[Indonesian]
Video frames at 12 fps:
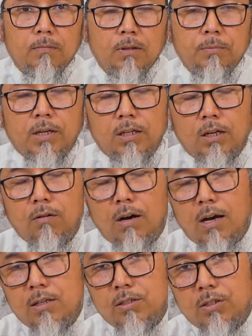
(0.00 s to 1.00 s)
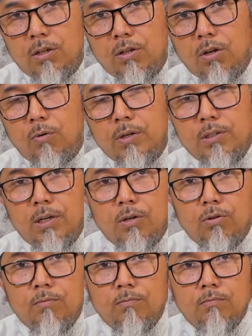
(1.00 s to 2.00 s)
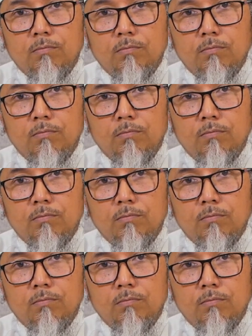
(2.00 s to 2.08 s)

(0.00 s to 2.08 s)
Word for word: Demikian ikhwah azinallahu wa iyyakum.